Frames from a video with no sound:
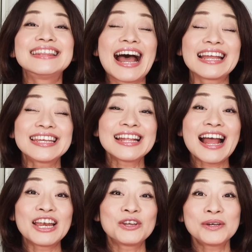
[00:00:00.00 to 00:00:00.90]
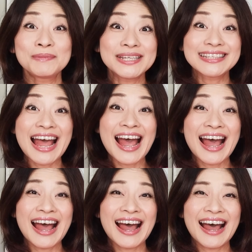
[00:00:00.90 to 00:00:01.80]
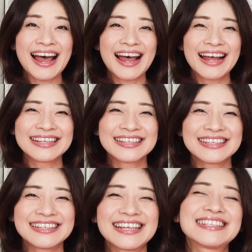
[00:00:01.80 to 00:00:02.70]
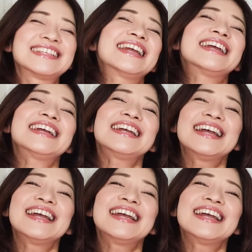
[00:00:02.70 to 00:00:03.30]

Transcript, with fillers: なぎなるみさんですね。